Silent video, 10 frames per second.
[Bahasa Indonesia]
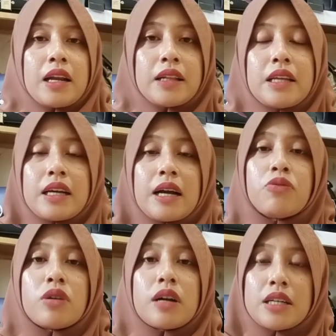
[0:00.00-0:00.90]
nanti
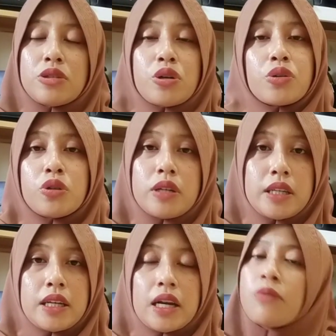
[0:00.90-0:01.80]
kamu nggak cocok dulu
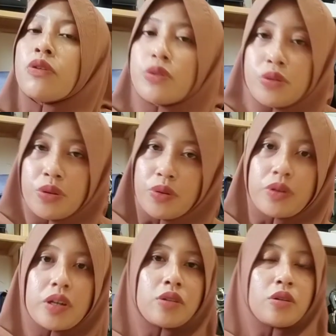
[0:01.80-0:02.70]
ini kamu itu dulu
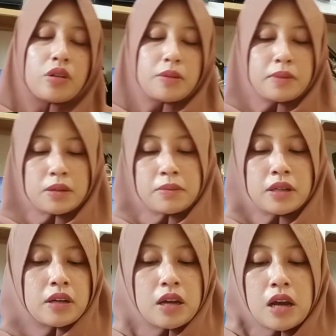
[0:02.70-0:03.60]
gitu loh teman-teman